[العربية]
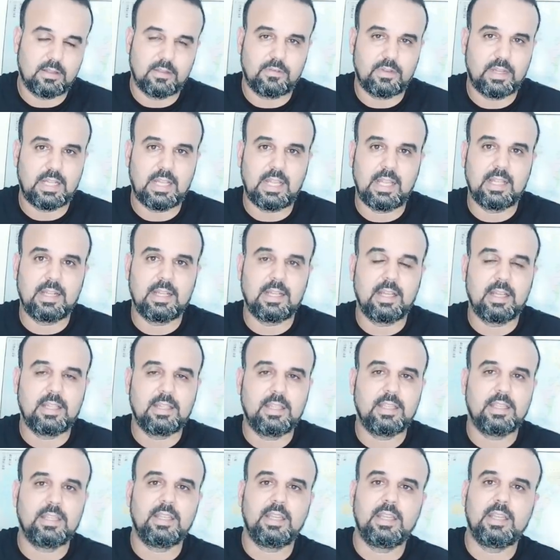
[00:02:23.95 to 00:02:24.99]
فهاد الحاله
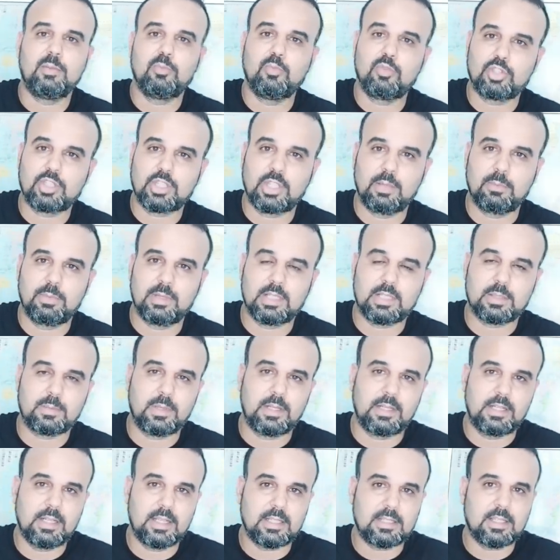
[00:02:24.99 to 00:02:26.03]
هذه يعني مشكل
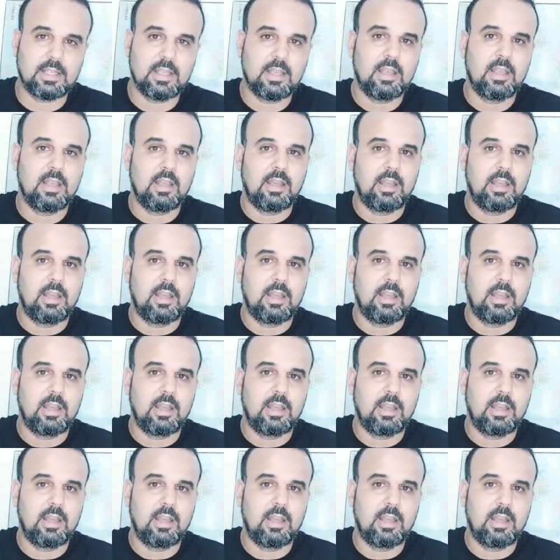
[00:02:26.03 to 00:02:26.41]
بالنسبه للناس